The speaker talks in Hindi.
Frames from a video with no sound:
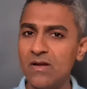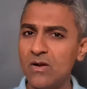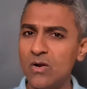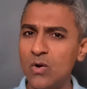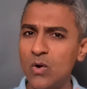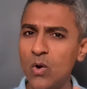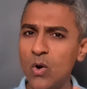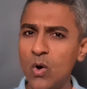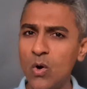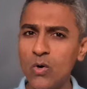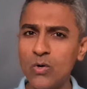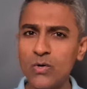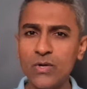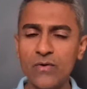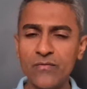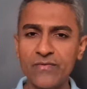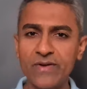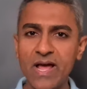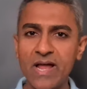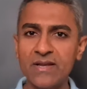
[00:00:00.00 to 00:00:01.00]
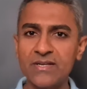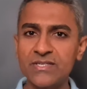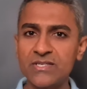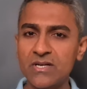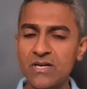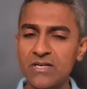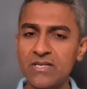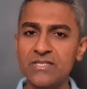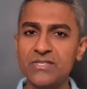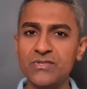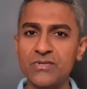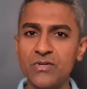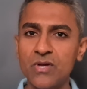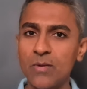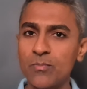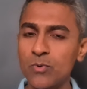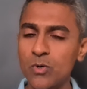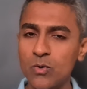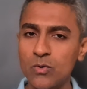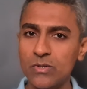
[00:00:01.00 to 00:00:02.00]
लॉट ऑफ डैनिश का हिस्ट्री
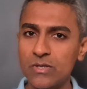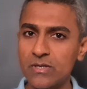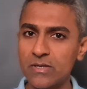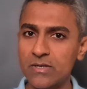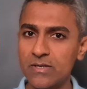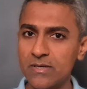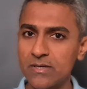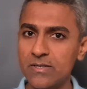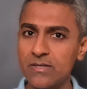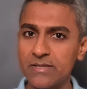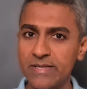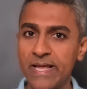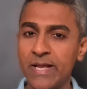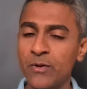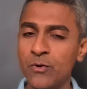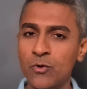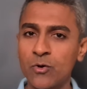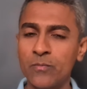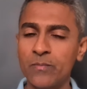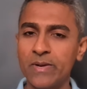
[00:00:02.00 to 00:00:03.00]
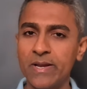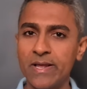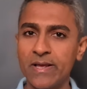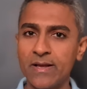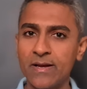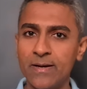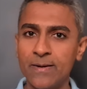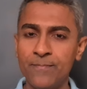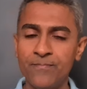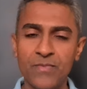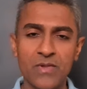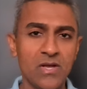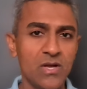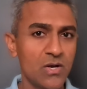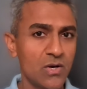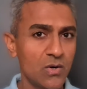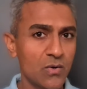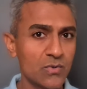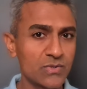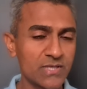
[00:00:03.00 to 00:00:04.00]
आपको उधर देखने को मिलेगा
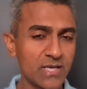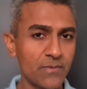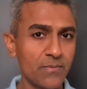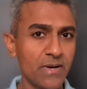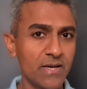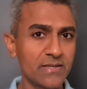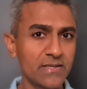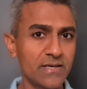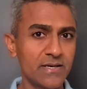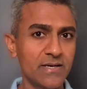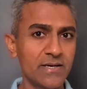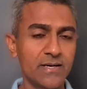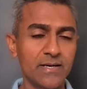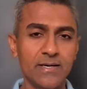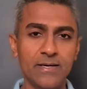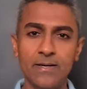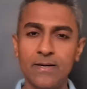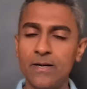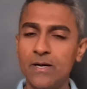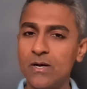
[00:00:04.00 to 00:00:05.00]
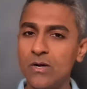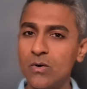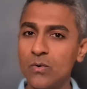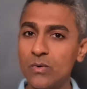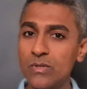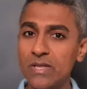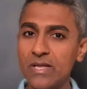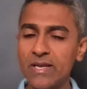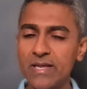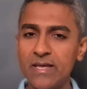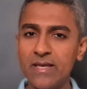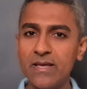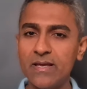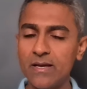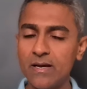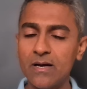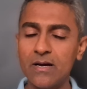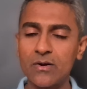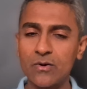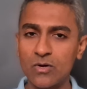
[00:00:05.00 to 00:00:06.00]
उसके बाद उधर ही
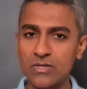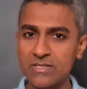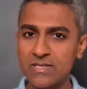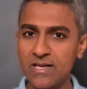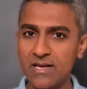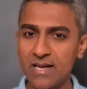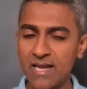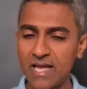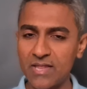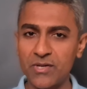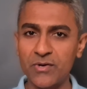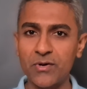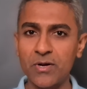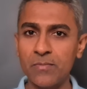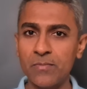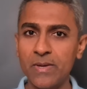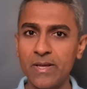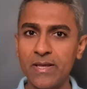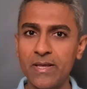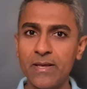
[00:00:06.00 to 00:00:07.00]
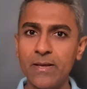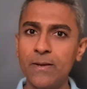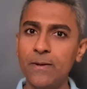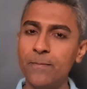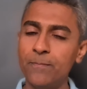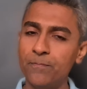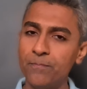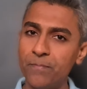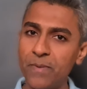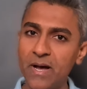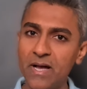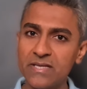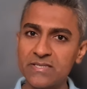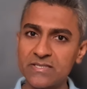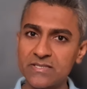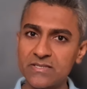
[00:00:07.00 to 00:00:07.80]
रॉस्किल कैथेड्रल में ही पास्ट